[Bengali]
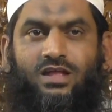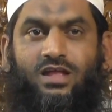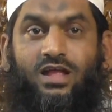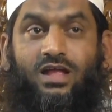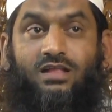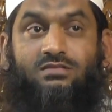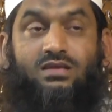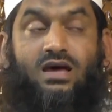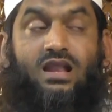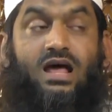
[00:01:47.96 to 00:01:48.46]

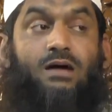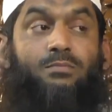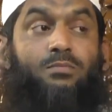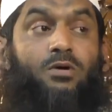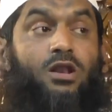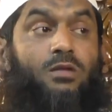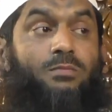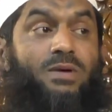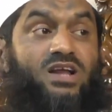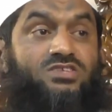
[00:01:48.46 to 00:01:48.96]
তারা
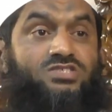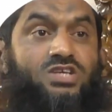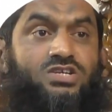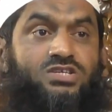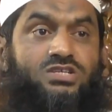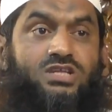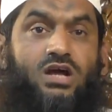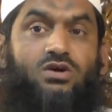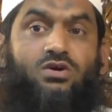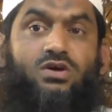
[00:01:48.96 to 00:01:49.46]
বলবার চেষ্টা
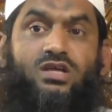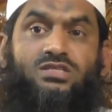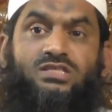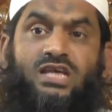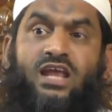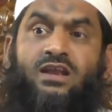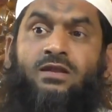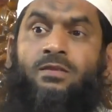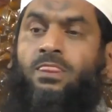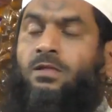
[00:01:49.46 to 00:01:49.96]
করেছেন
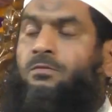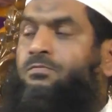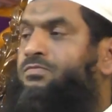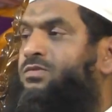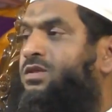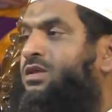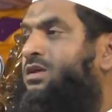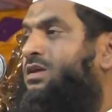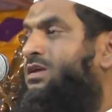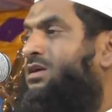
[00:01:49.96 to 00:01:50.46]

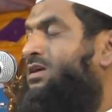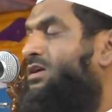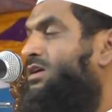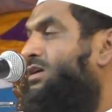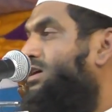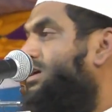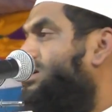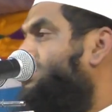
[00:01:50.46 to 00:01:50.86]
যে